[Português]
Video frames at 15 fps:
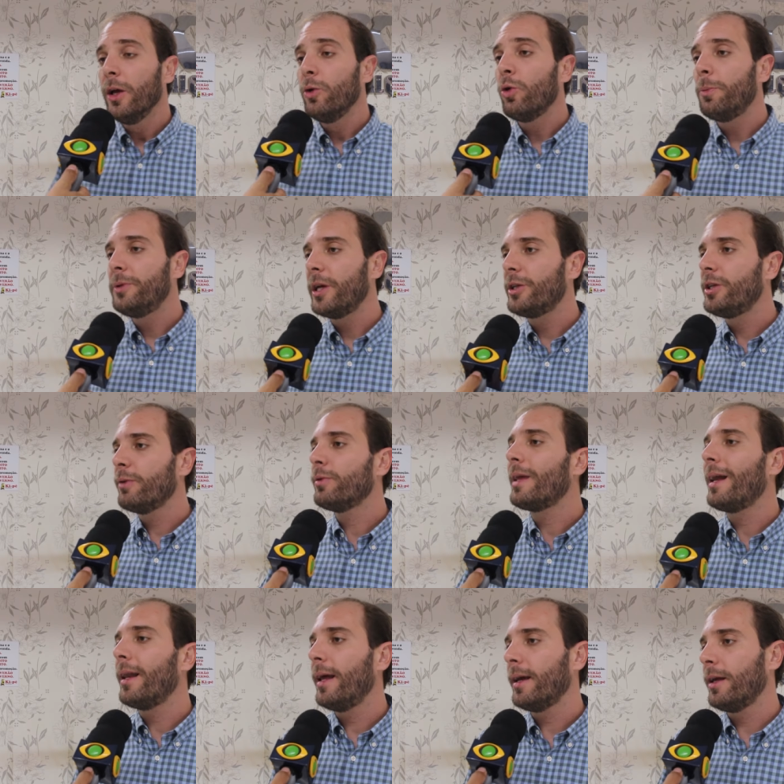E o objetivo
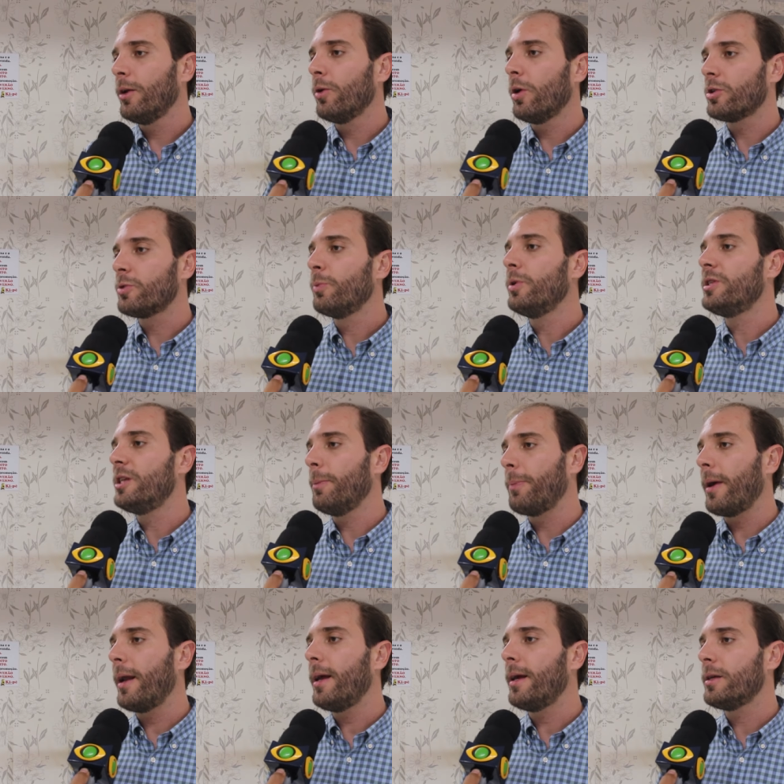da lei aqui no nosso
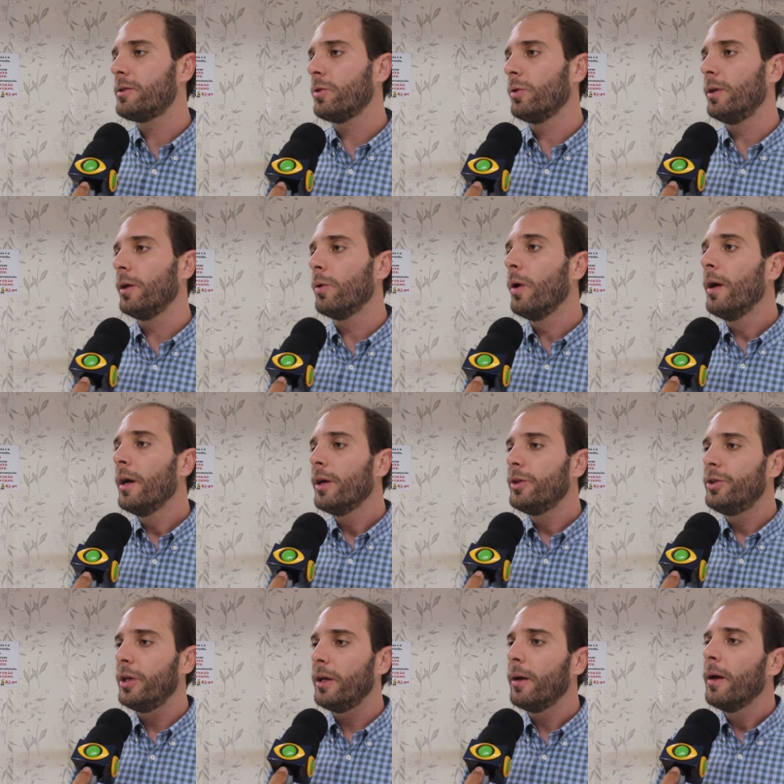município era esse, Rodrigo,
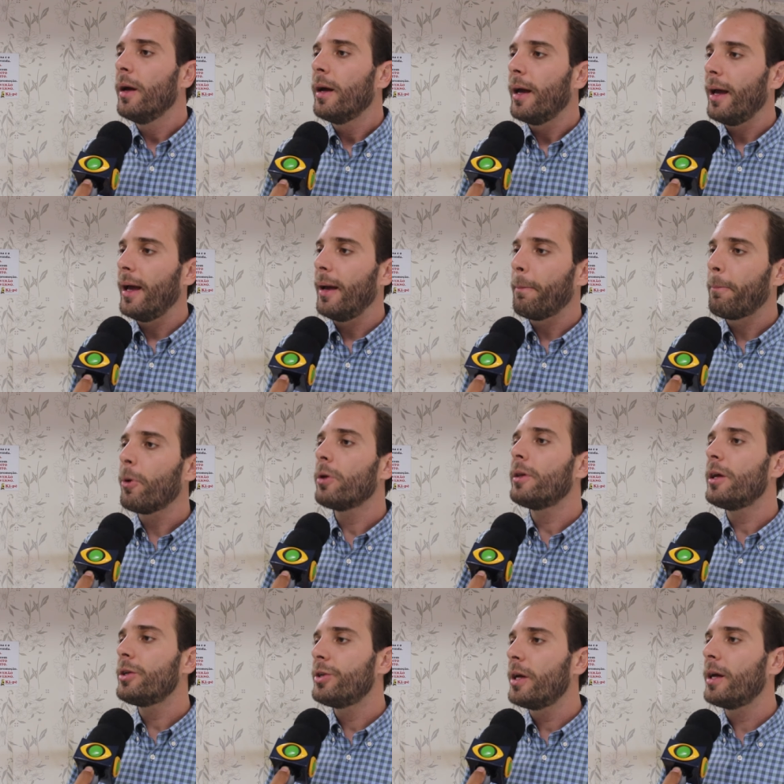de é,
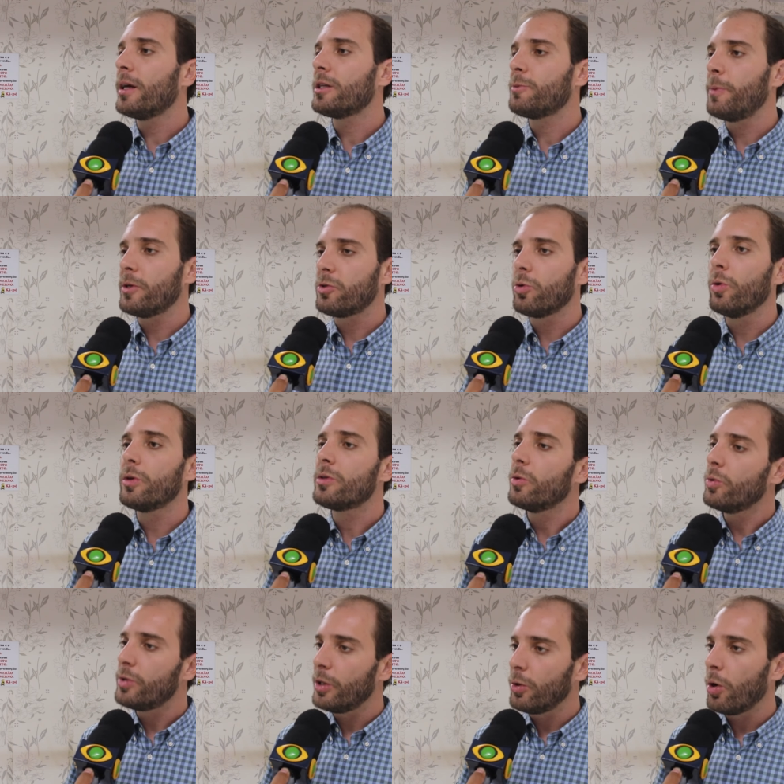proteger as pessoas,
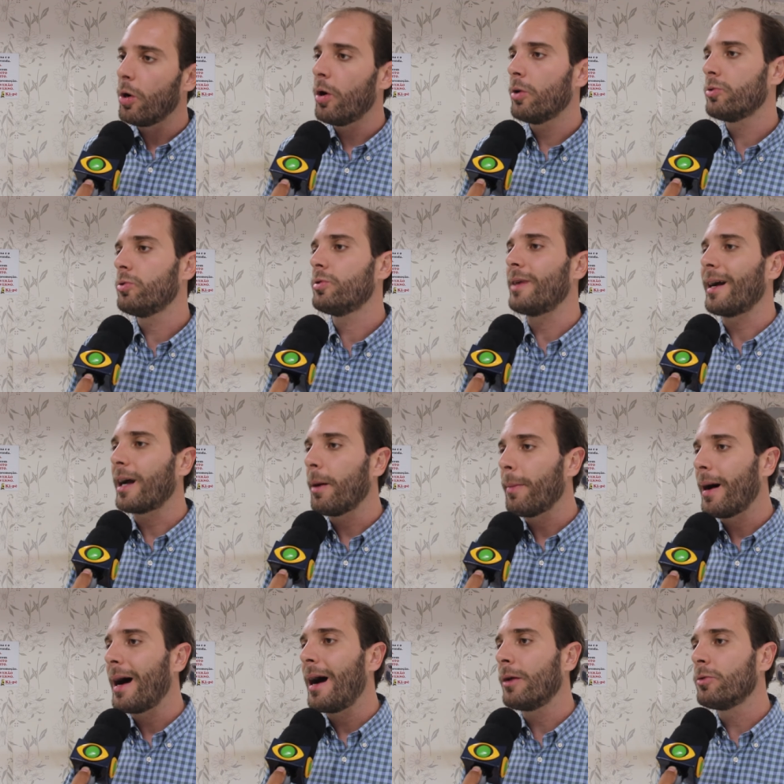os idosos,
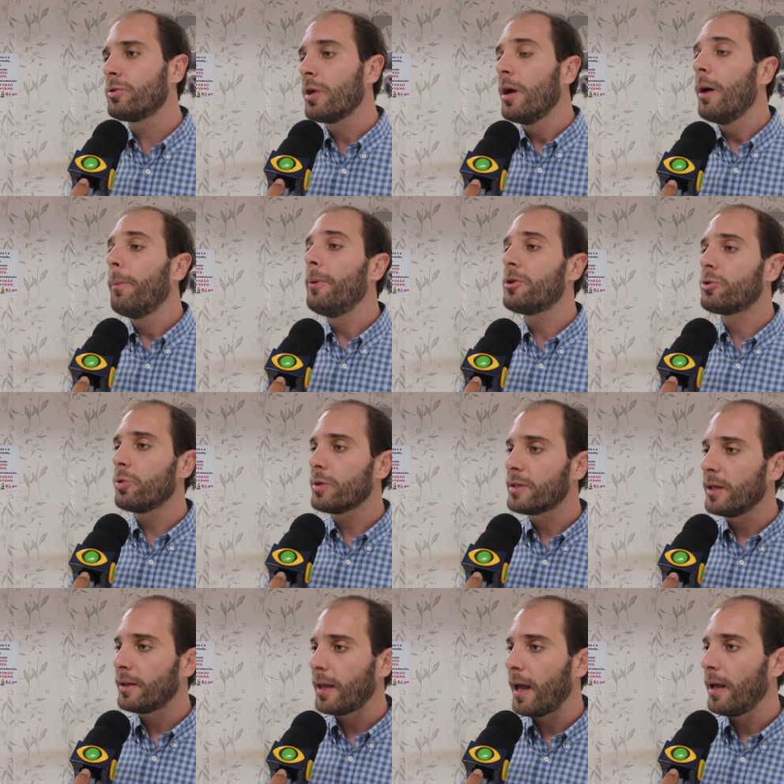acamados, pessoas
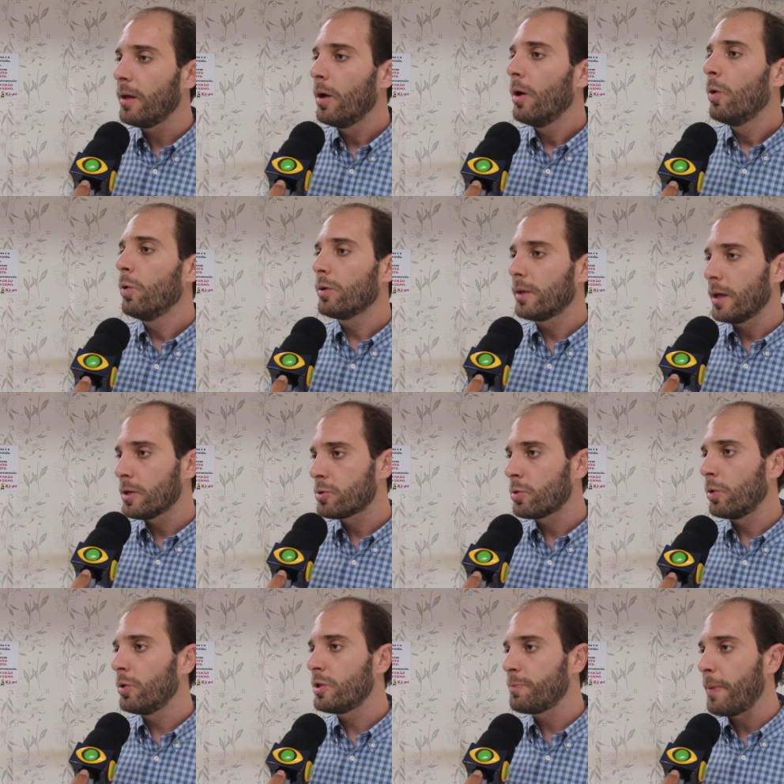que têm o
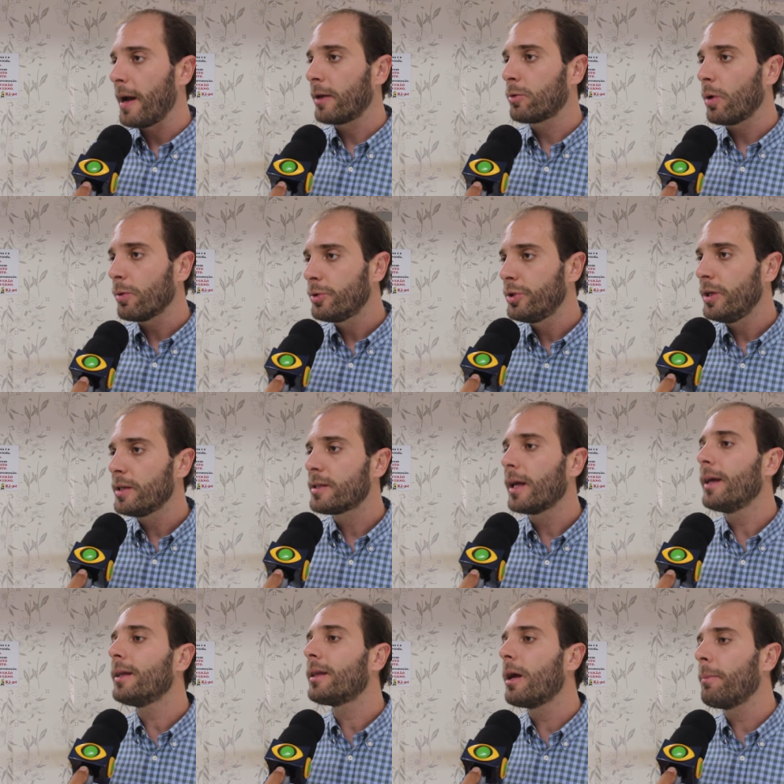transtorno do espectro autista
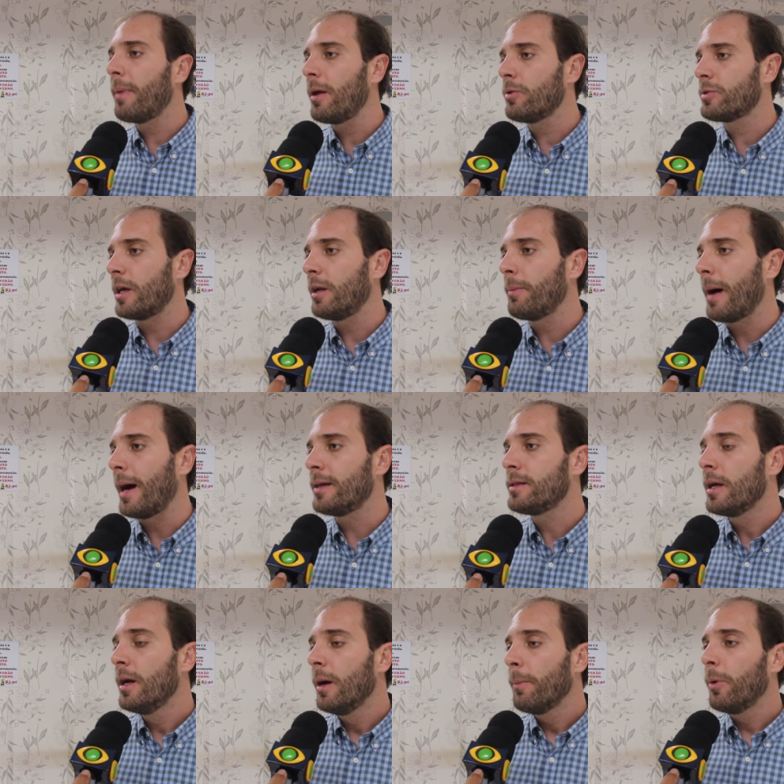e também os animais,
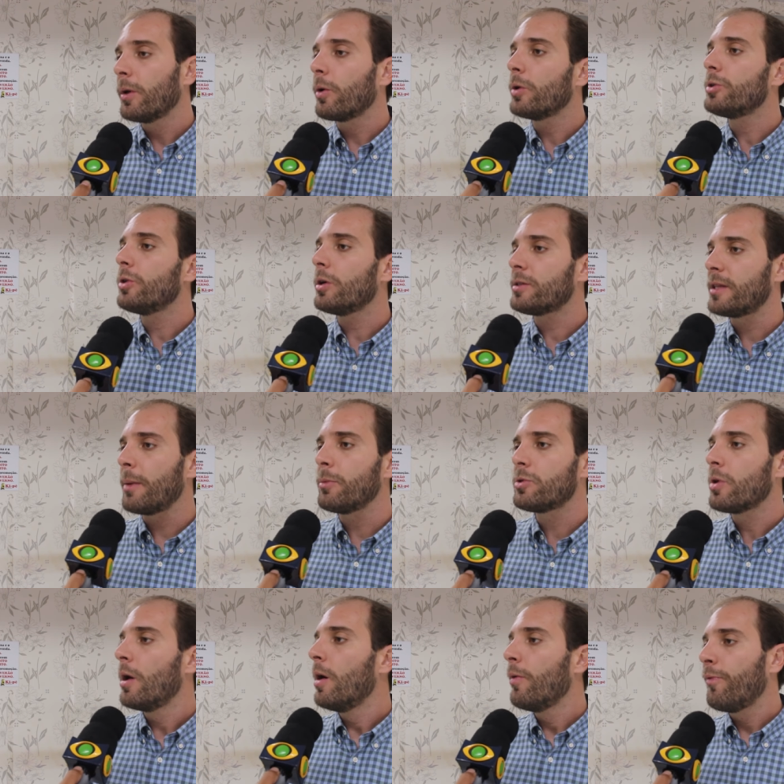porque hoje nós
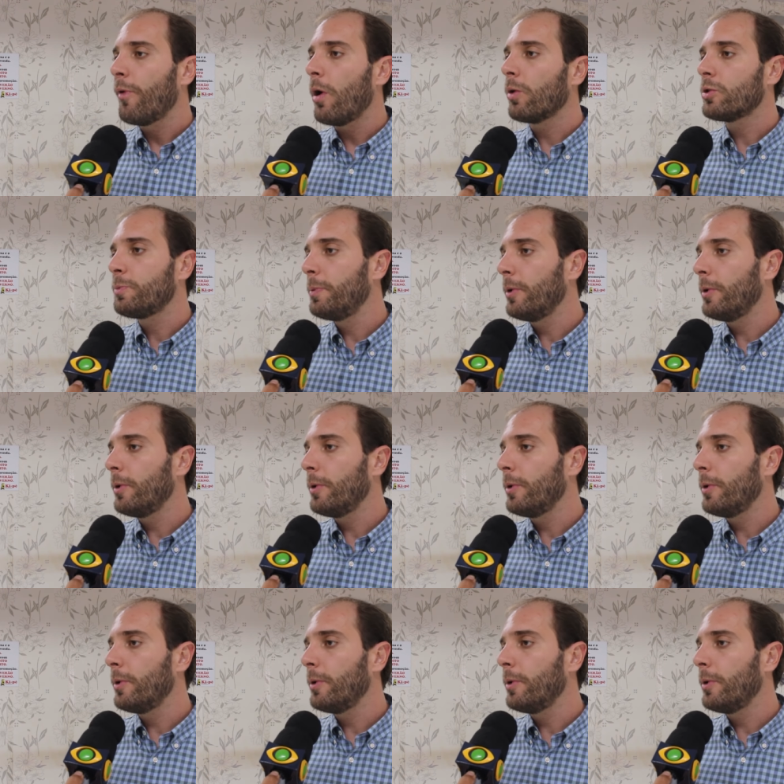temos fogos